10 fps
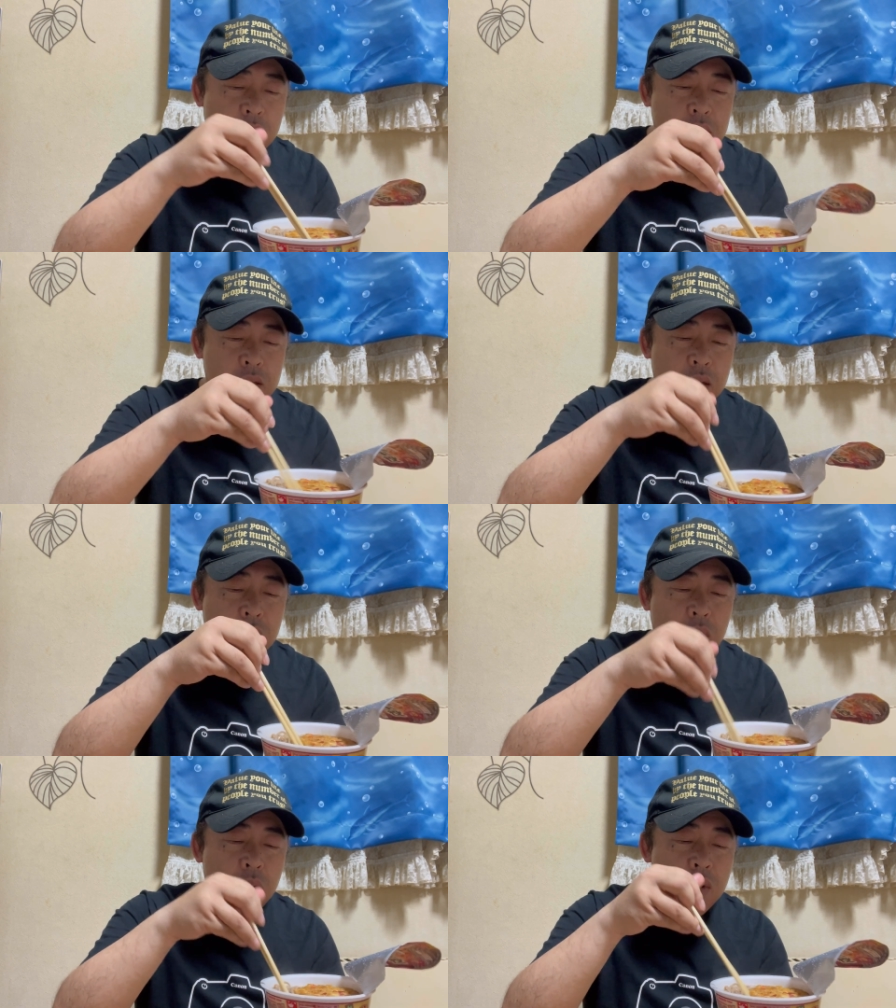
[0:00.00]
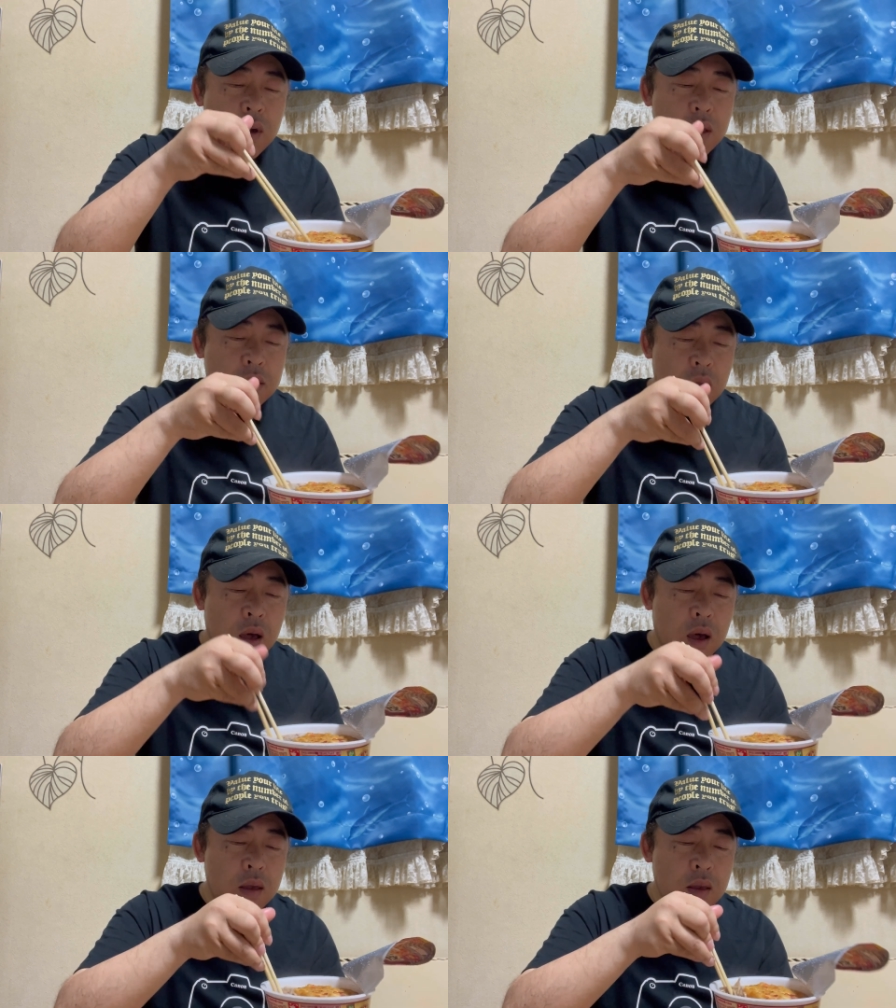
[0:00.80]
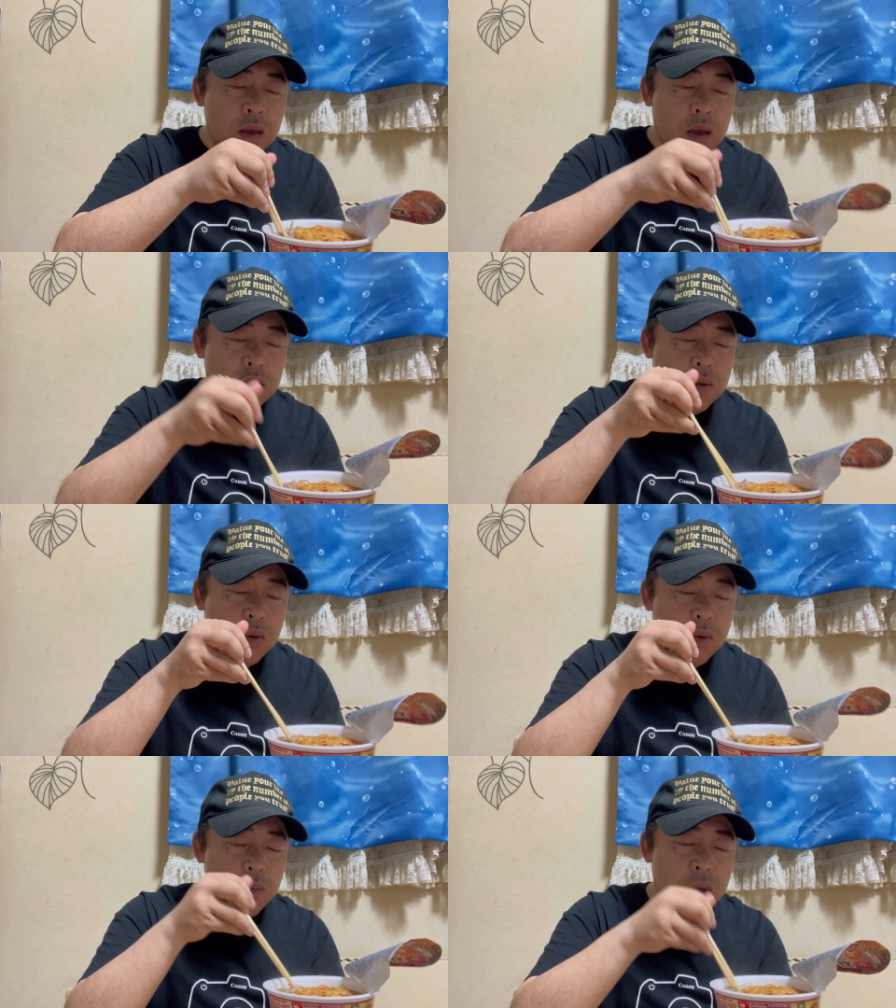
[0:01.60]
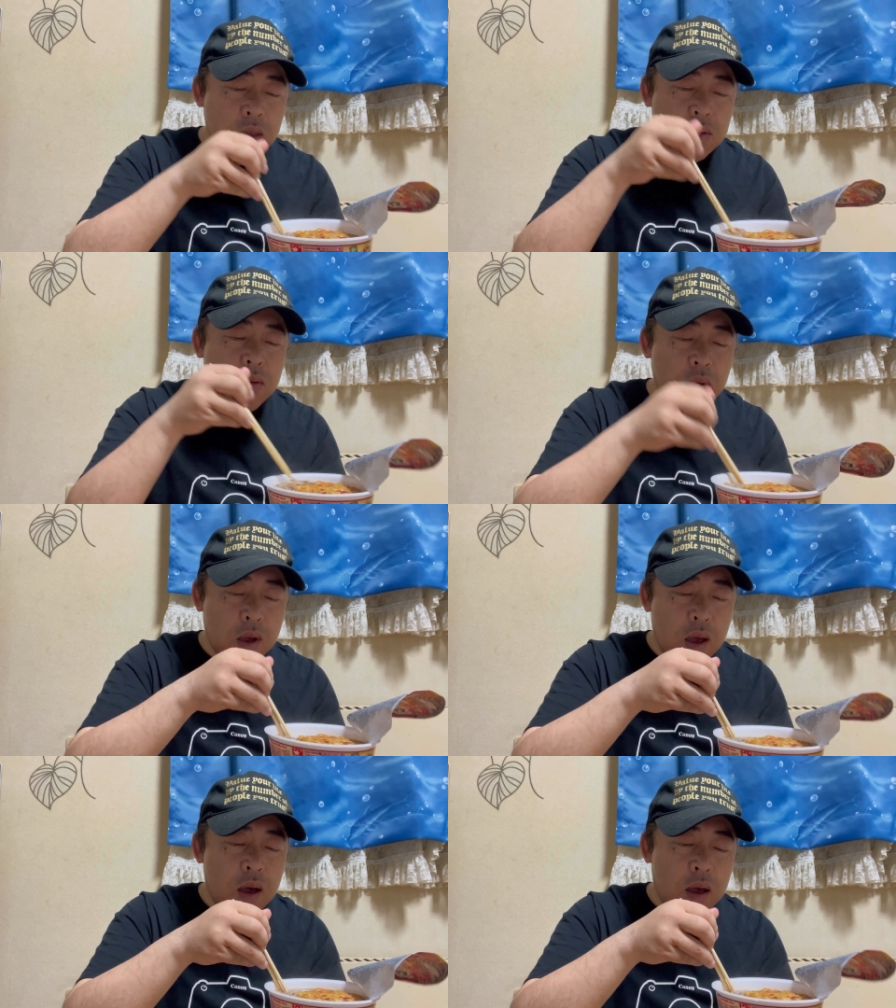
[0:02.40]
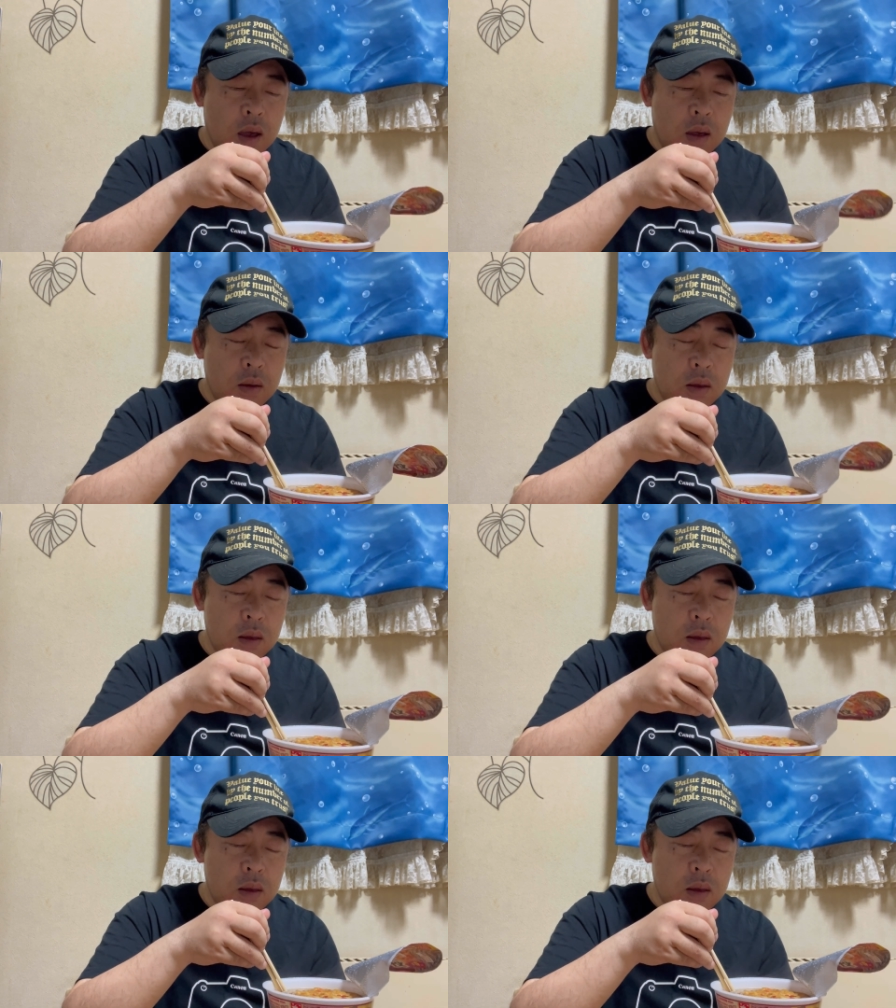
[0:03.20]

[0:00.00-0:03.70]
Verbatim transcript: うでなんか今回さあの麺とか